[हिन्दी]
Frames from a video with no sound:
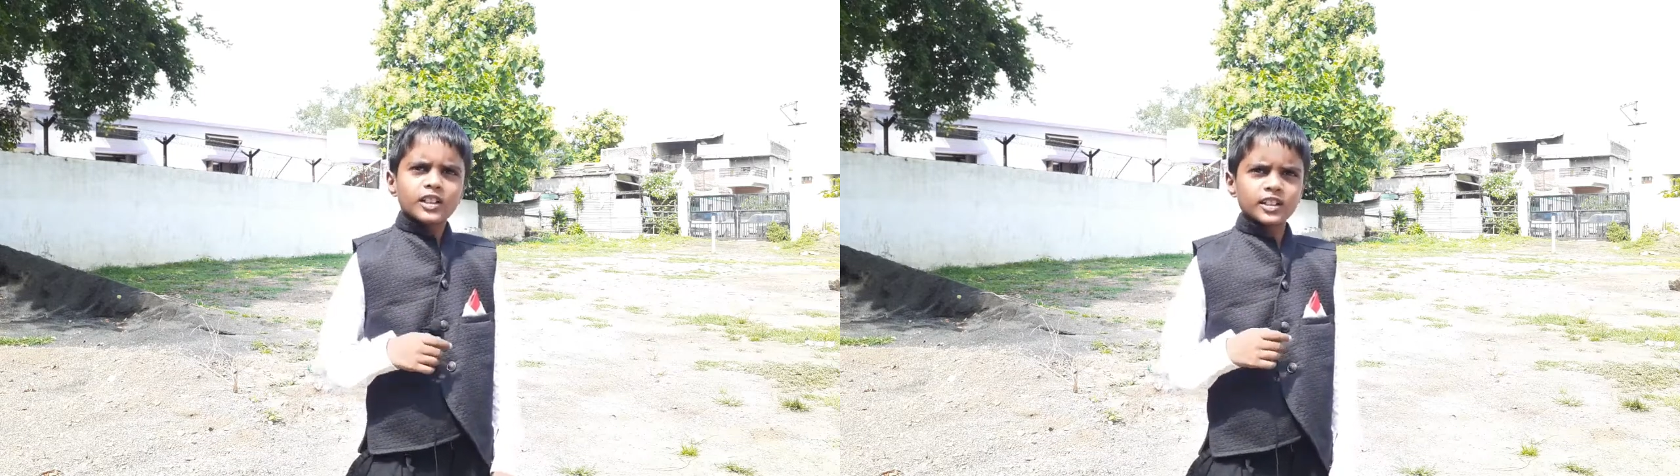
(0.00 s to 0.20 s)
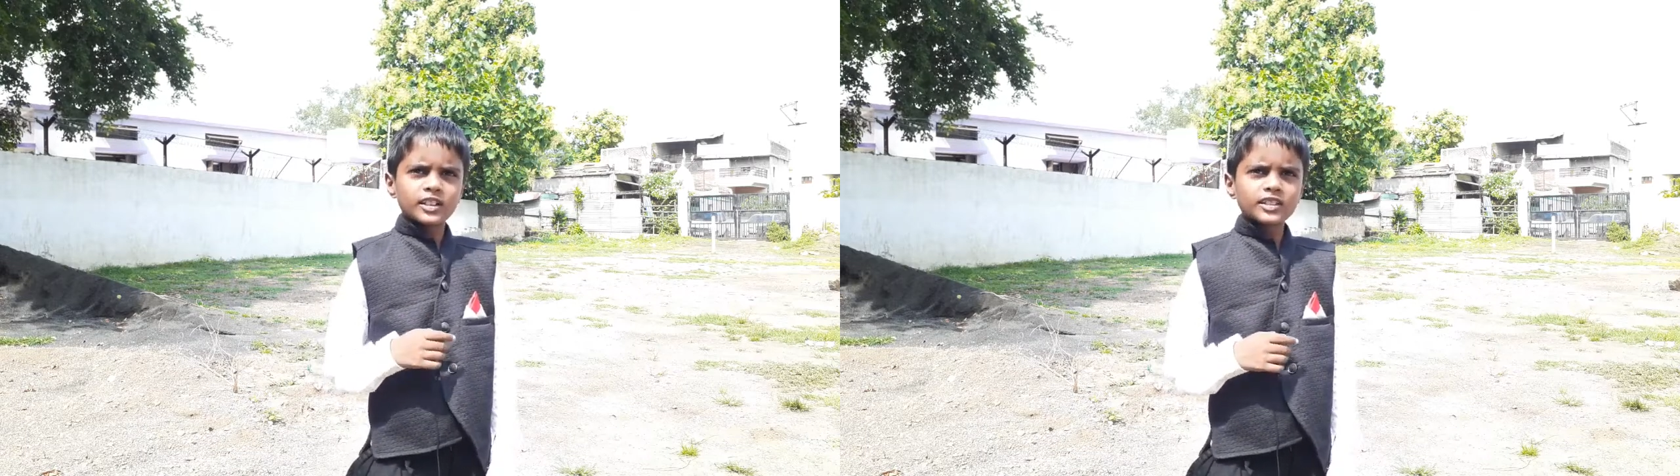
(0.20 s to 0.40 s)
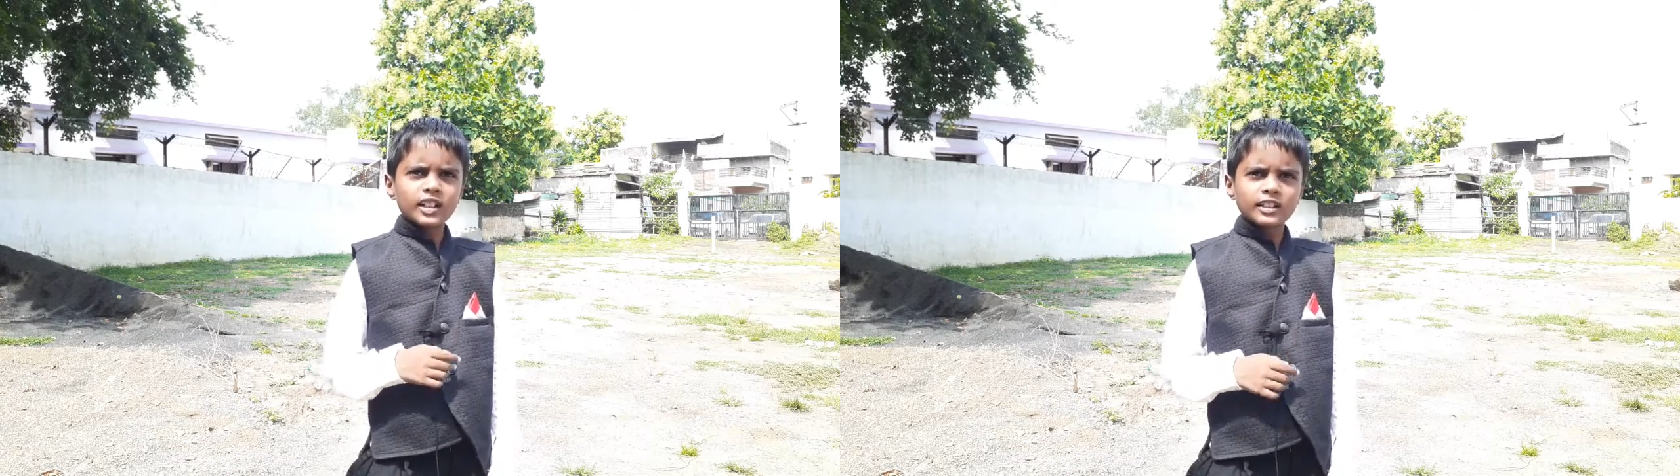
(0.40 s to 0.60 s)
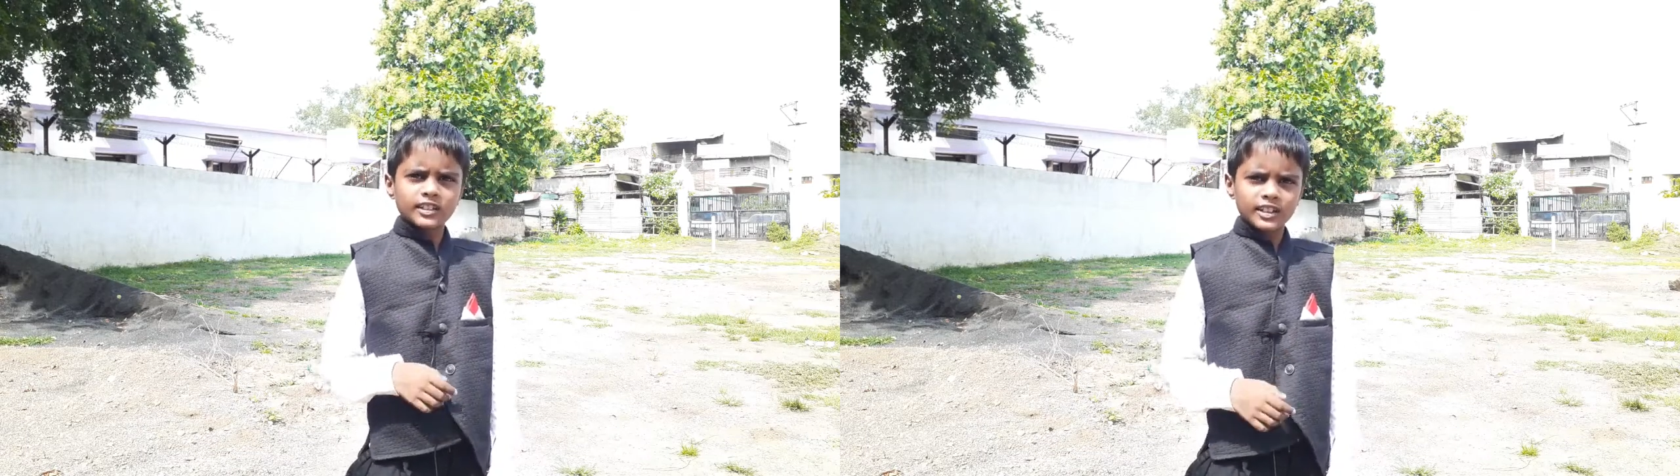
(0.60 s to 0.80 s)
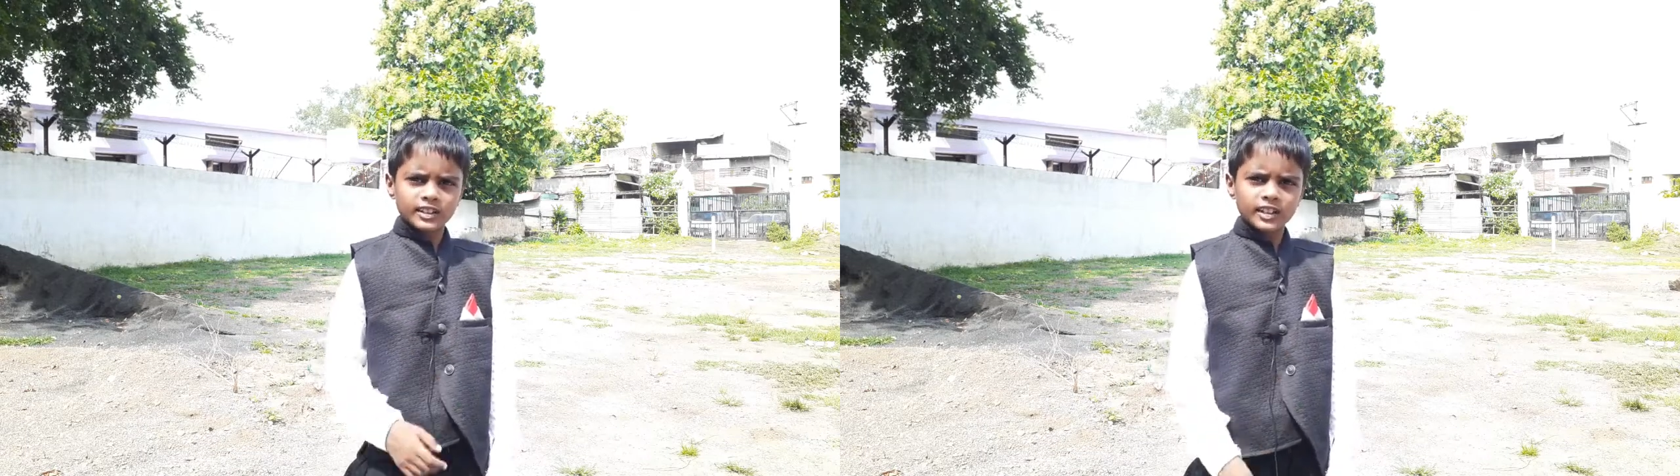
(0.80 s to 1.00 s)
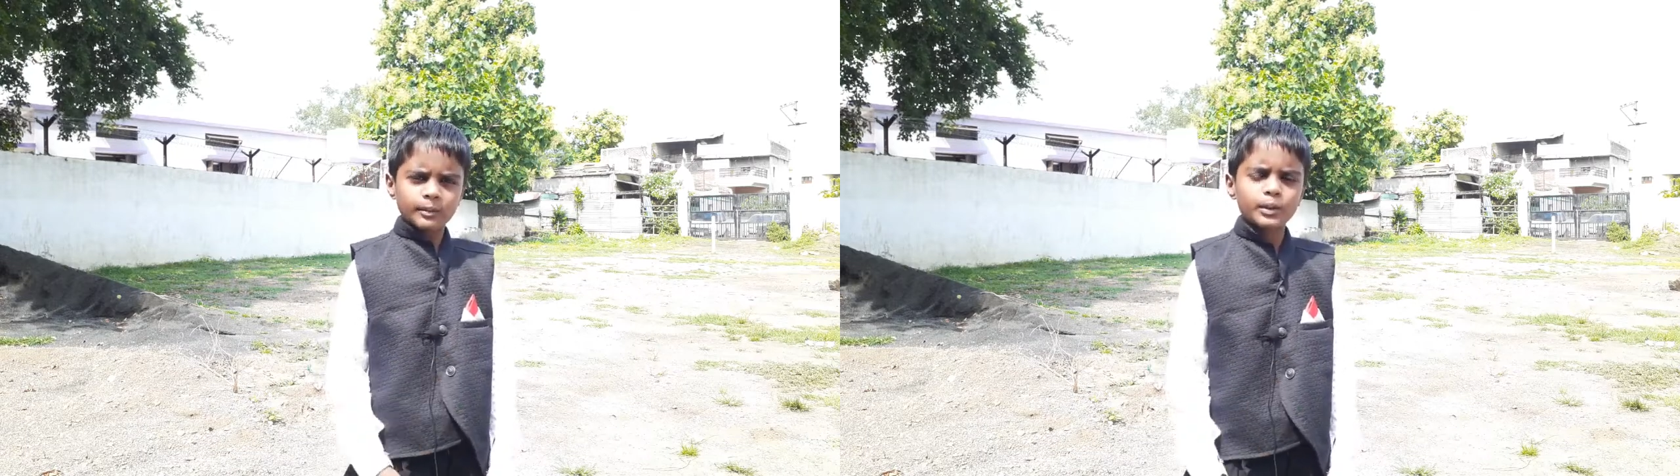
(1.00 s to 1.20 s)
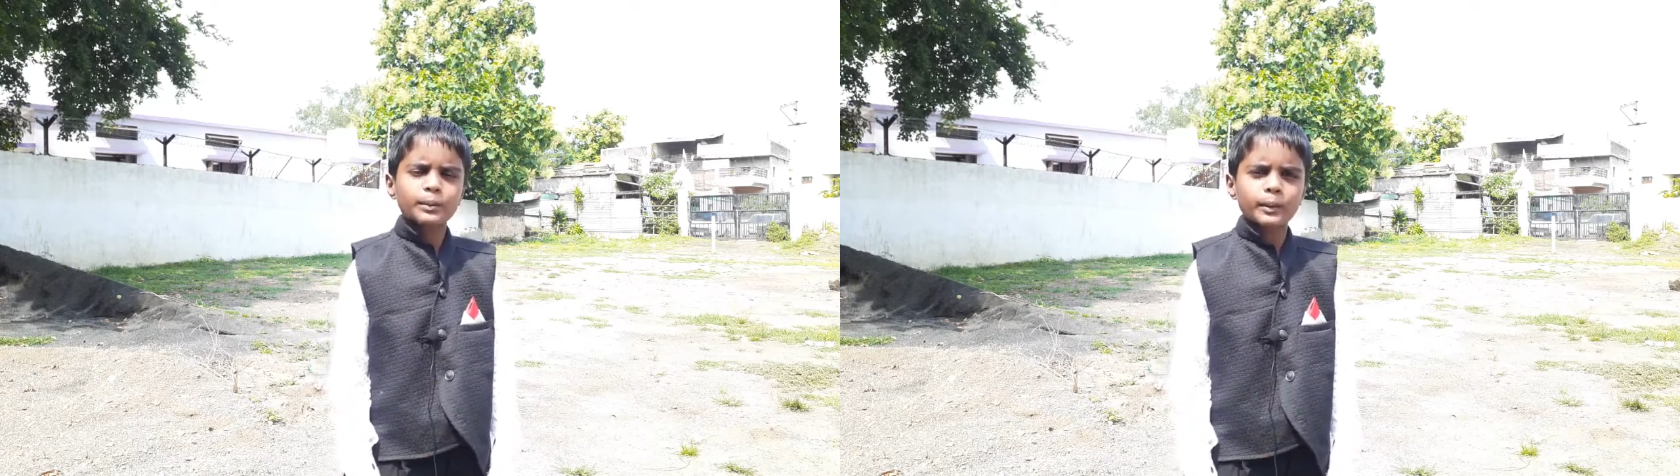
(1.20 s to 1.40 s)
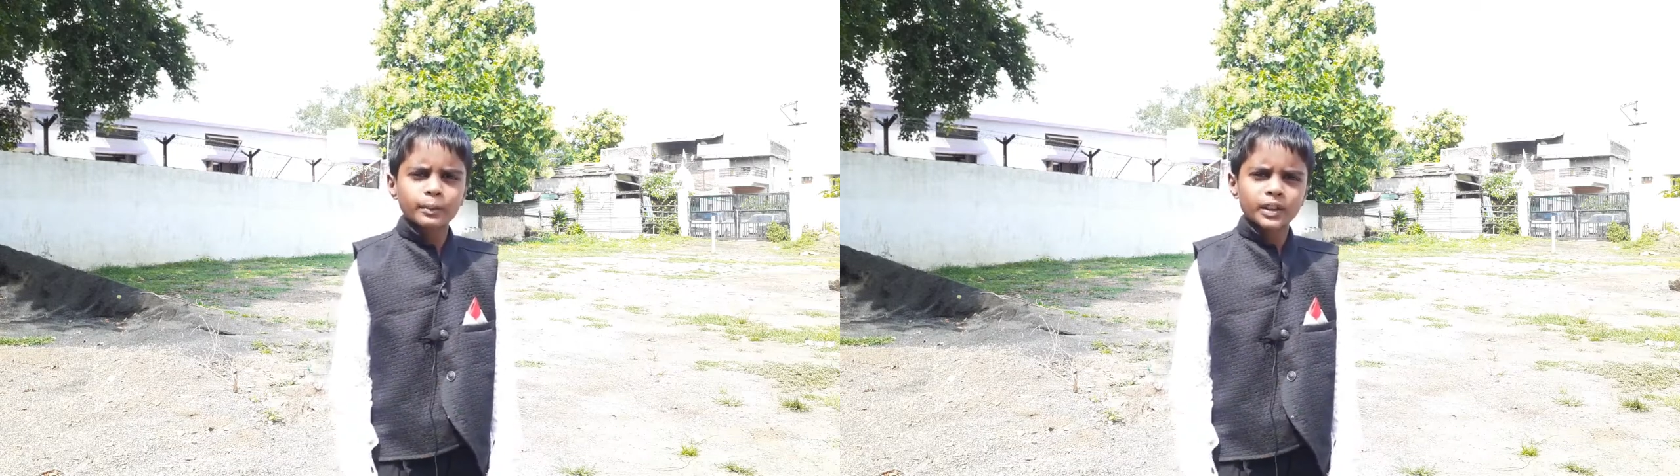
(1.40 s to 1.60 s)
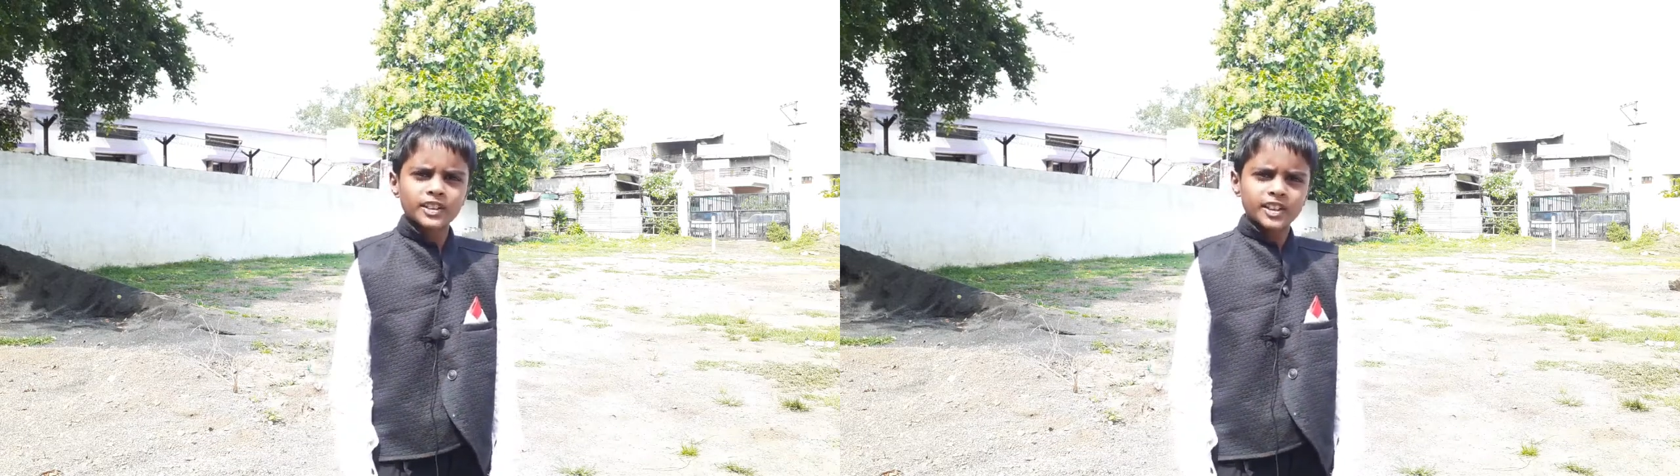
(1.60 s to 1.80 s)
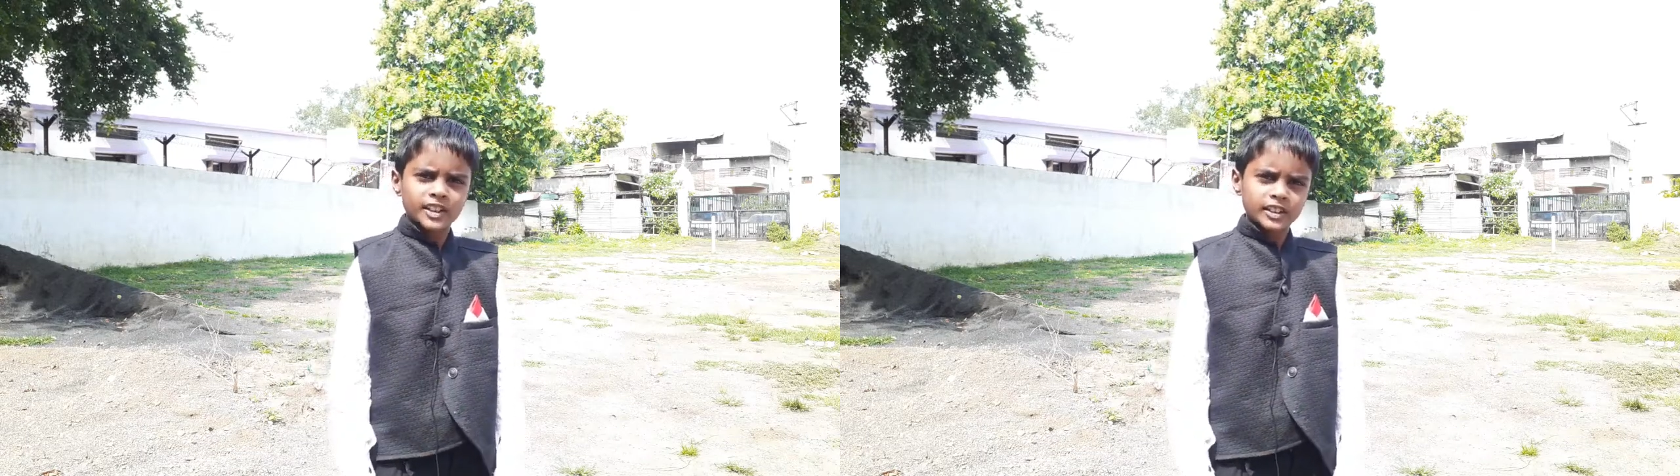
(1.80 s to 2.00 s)
तीन साल से एग्ज़ाम के पेपर
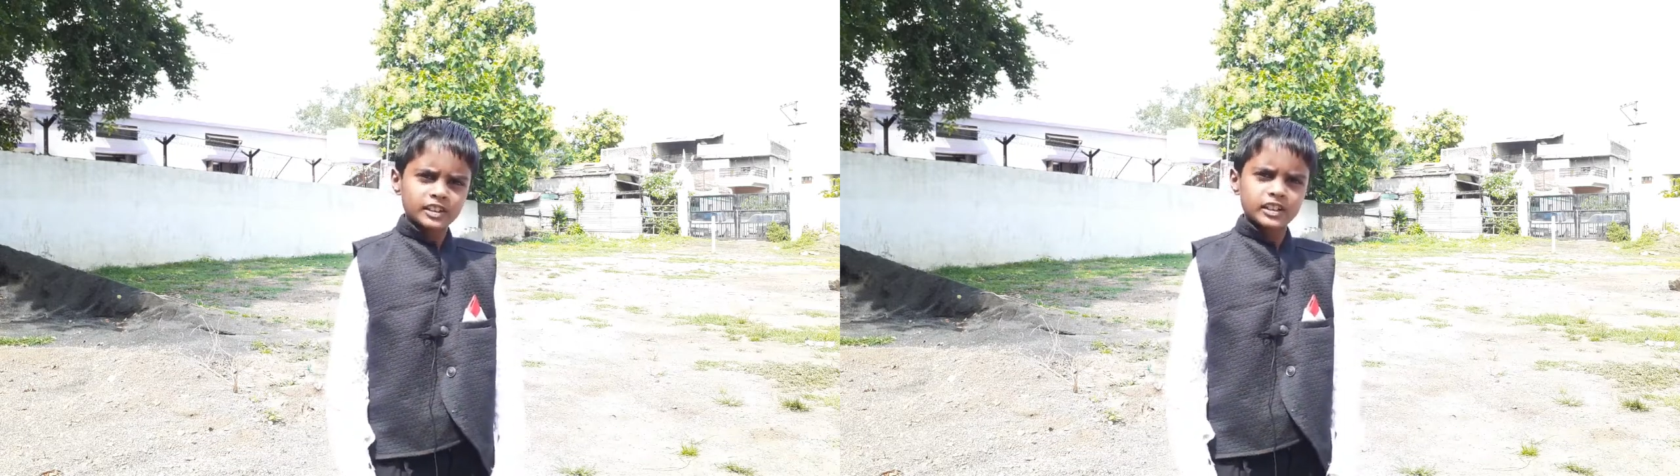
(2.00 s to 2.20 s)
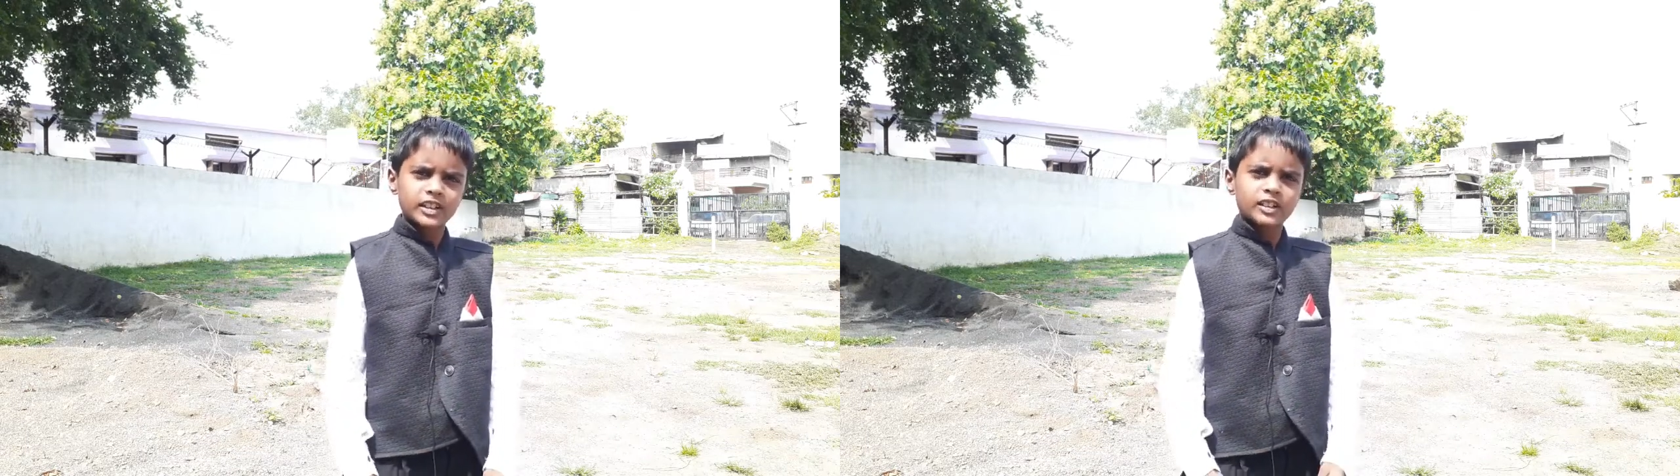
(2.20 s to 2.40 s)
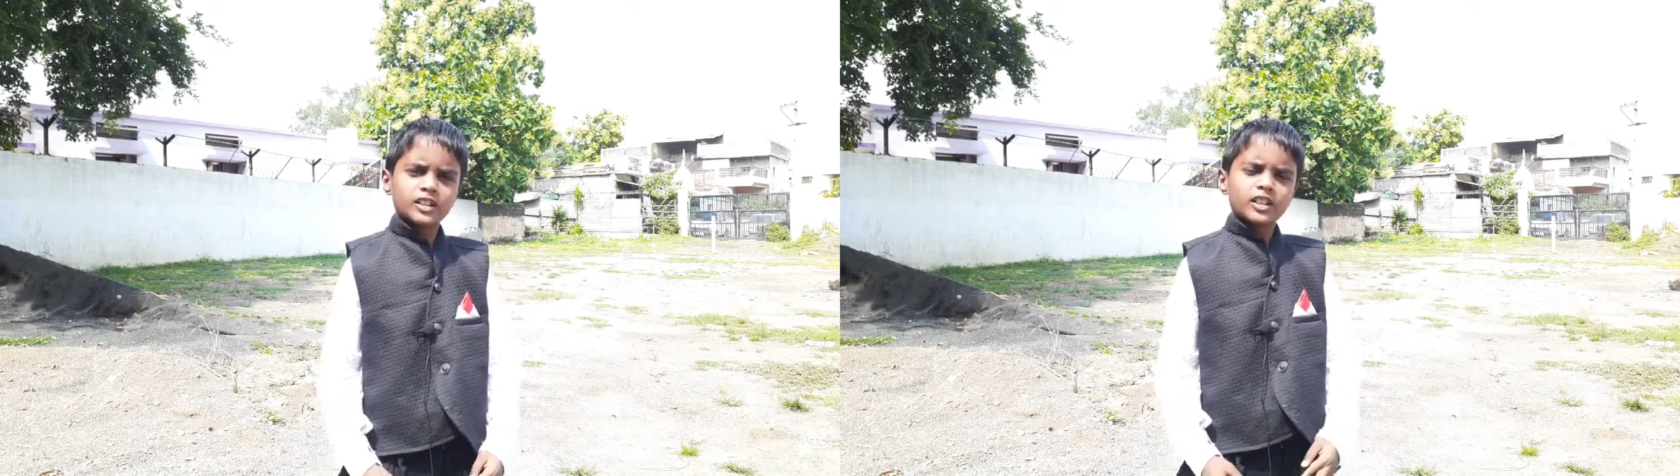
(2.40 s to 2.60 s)
दिए हैं इसलिए